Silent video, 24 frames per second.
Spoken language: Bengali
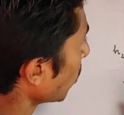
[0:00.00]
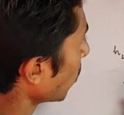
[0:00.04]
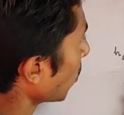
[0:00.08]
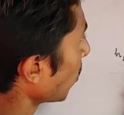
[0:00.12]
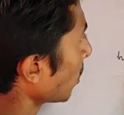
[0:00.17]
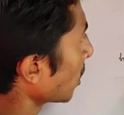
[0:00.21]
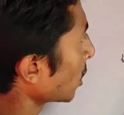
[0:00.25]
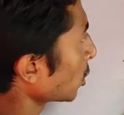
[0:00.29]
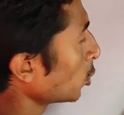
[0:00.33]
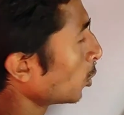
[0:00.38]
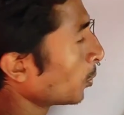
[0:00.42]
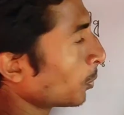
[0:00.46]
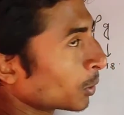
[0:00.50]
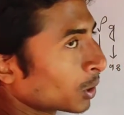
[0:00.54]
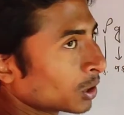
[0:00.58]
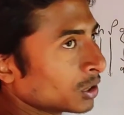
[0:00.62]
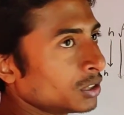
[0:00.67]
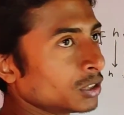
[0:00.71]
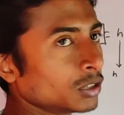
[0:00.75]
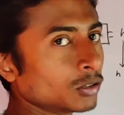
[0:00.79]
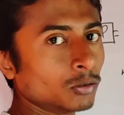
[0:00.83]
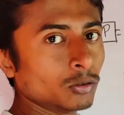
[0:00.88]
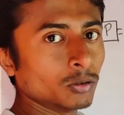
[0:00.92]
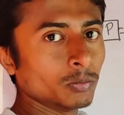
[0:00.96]
তরলটা তো উপরের
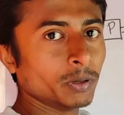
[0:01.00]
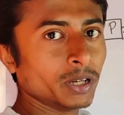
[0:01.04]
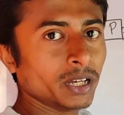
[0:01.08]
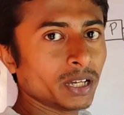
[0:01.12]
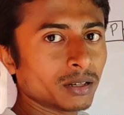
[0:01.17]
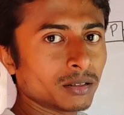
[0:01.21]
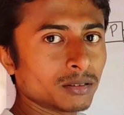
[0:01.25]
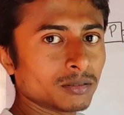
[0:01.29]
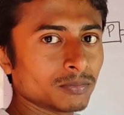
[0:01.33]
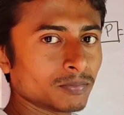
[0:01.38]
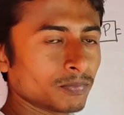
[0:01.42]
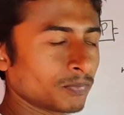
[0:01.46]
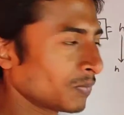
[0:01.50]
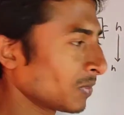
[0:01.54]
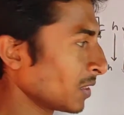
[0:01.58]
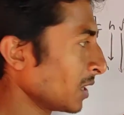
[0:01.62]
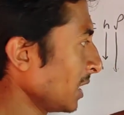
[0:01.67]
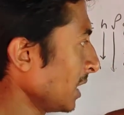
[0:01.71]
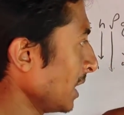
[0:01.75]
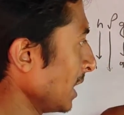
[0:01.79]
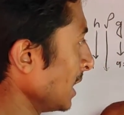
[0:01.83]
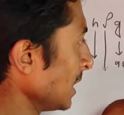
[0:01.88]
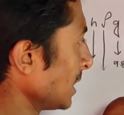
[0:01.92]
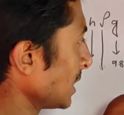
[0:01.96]
দিকে উঠবে
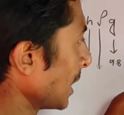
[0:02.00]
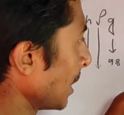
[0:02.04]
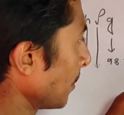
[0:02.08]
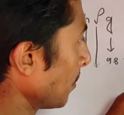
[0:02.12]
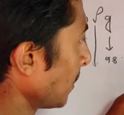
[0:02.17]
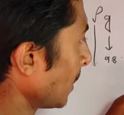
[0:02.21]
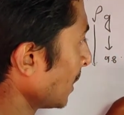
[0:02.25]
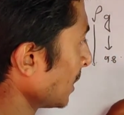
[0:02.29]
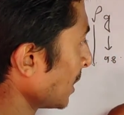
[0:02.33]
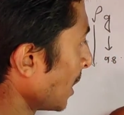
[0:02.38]
এই চাপটা